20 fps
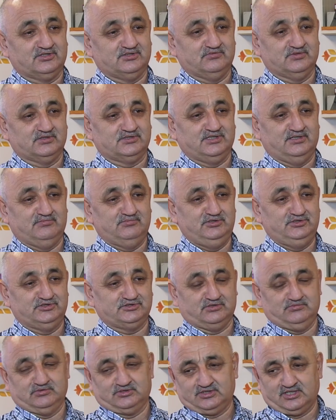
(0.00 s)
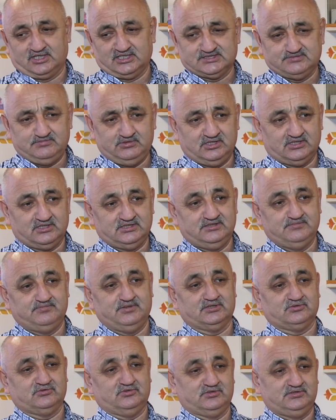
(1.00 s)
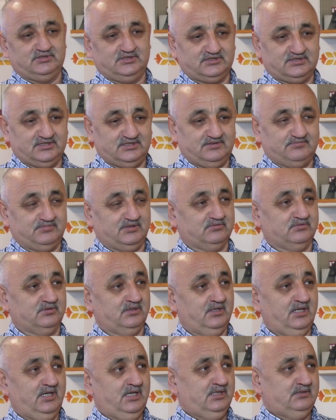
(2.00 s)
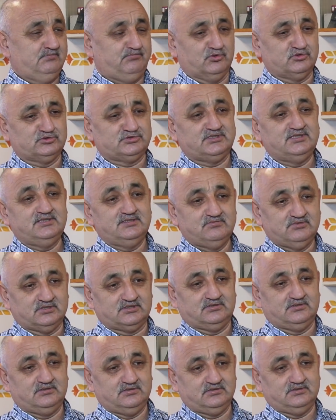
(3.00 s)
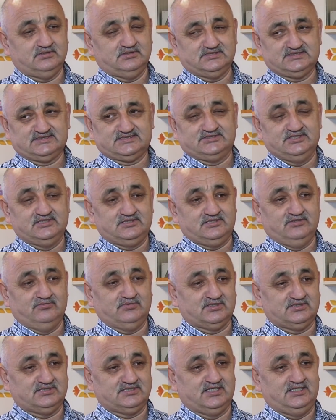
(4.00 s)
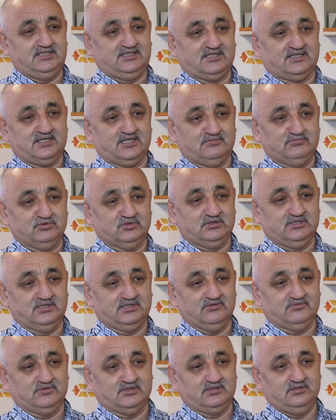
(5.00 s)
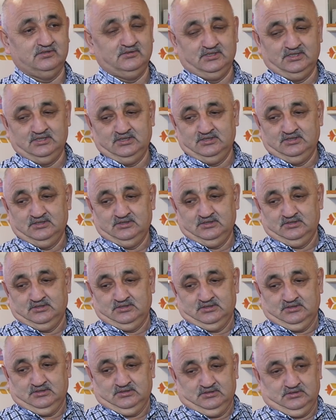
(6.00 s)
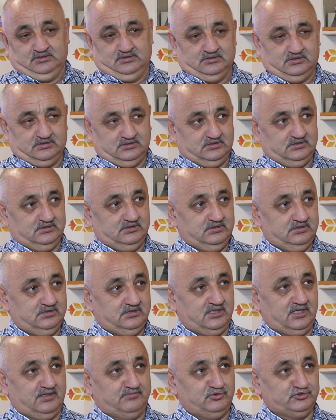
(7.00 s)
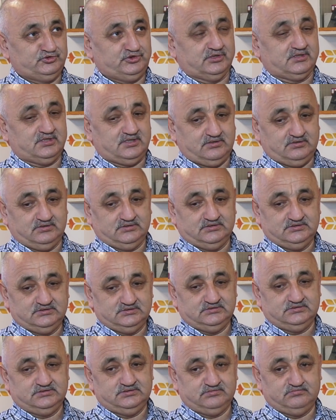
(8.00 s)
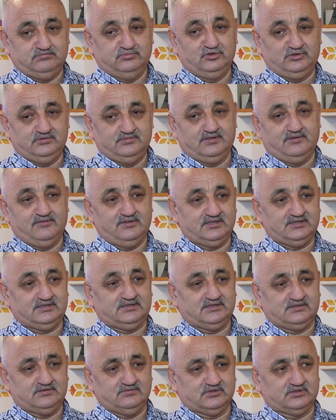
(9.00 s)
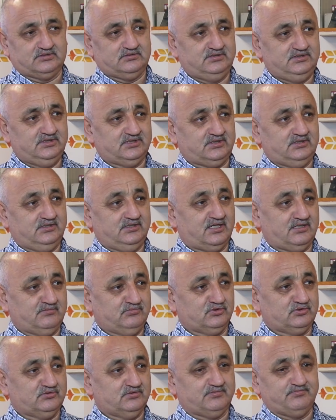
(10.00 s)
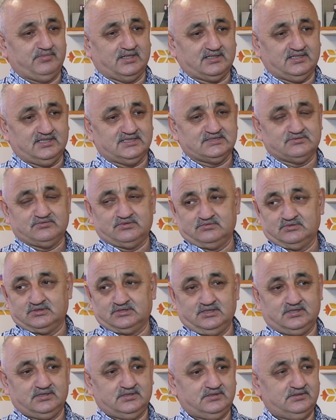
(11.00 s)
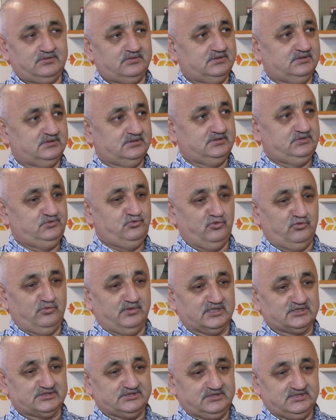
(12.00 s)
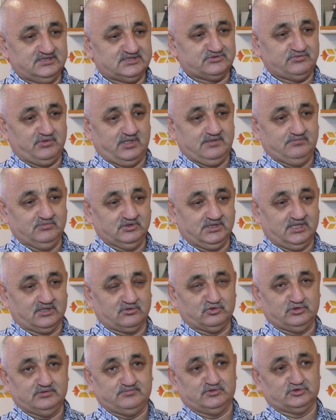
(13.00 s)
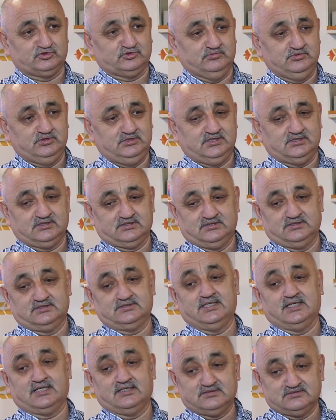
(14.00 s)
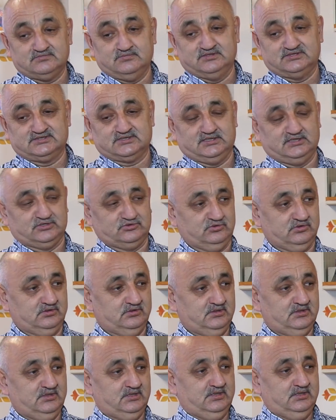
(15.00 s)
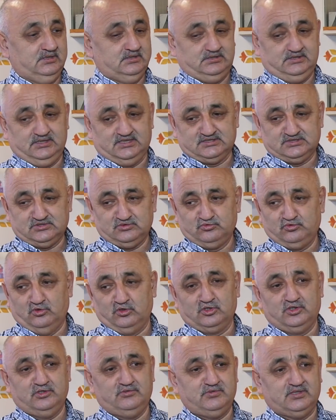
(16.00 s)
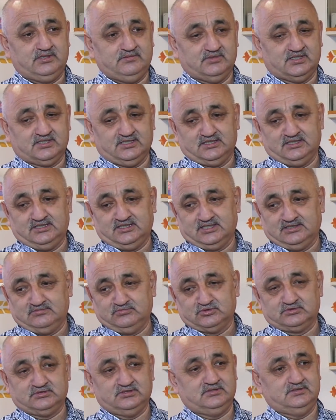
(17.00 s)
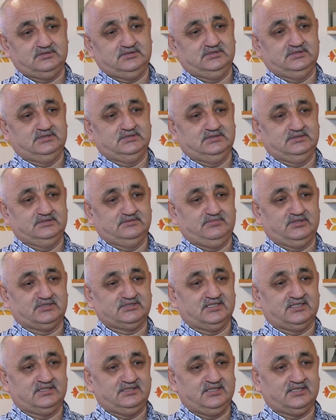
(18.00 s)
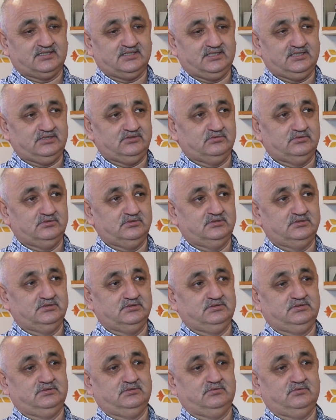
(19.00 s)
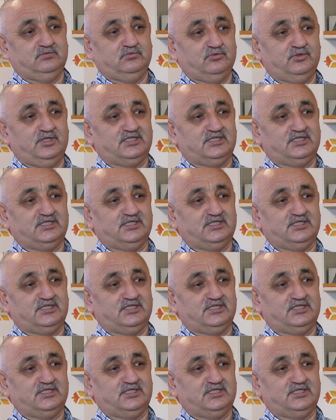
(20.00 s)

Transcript: это вот таблички, вот размеры не подходят, это не по... Просто вот э, стыдно вот за этих работников вот Э, рабочих э, будем говорить, это вот их работа вот показывает вот э, неуважение своему народу. Почему я так скажу? Я долгое время, когда работал пожарной охраны у